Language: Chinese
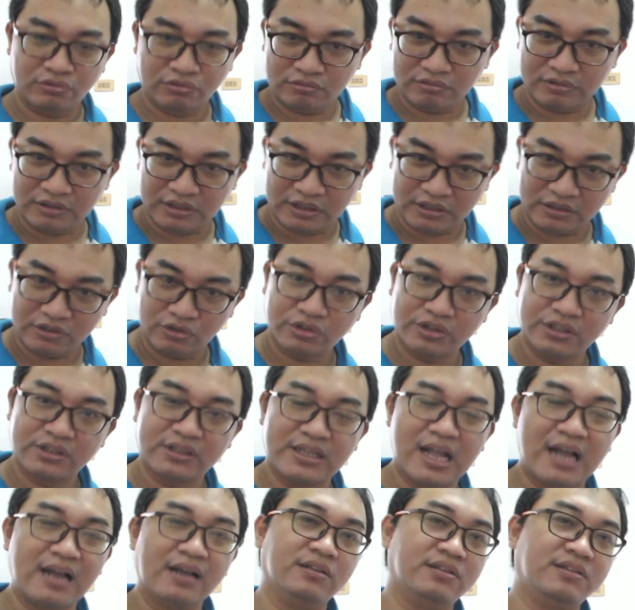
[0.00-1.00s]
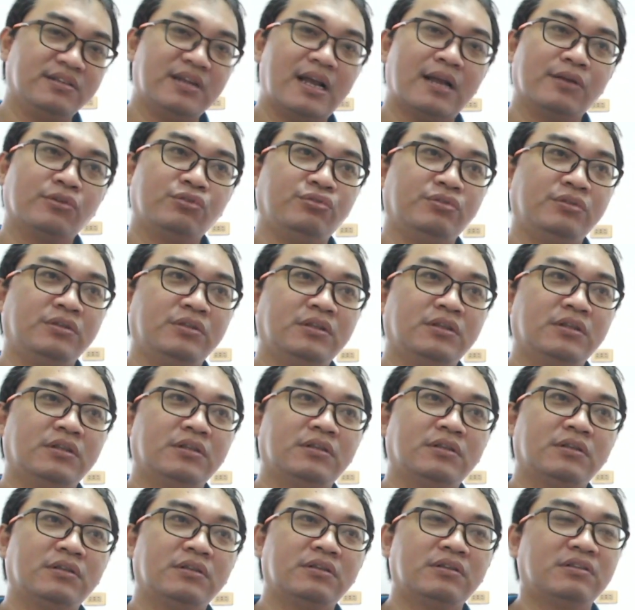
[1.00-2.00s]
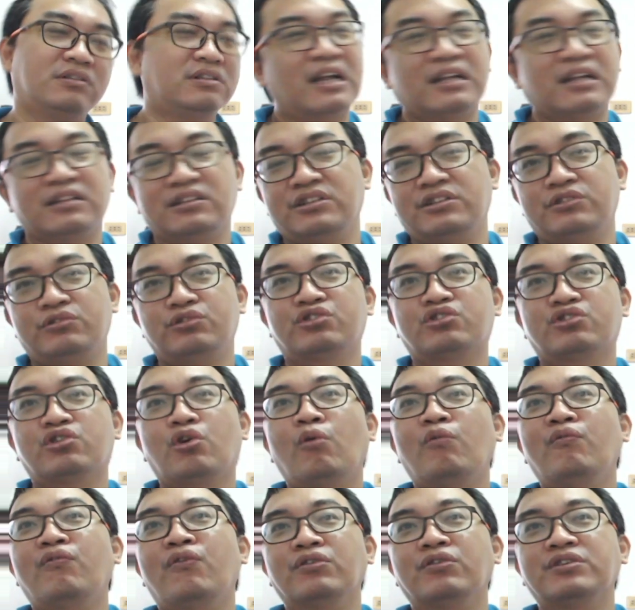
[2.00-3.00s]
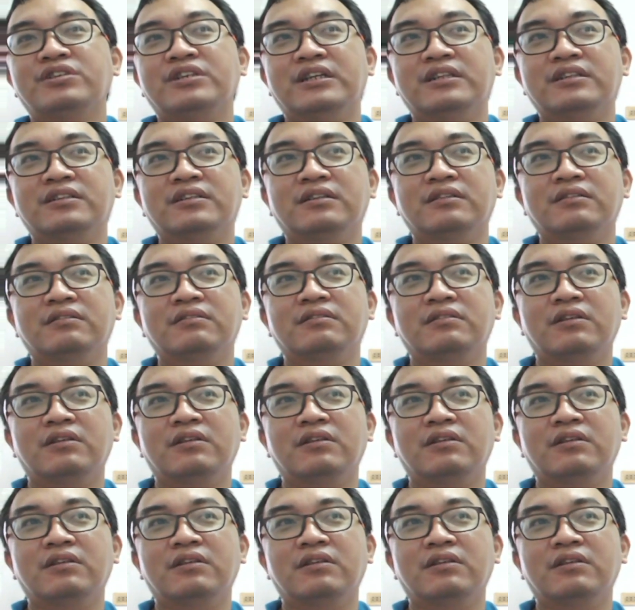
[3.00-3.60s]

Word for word: 你就是当个将军，这样子去冲锋陷阵。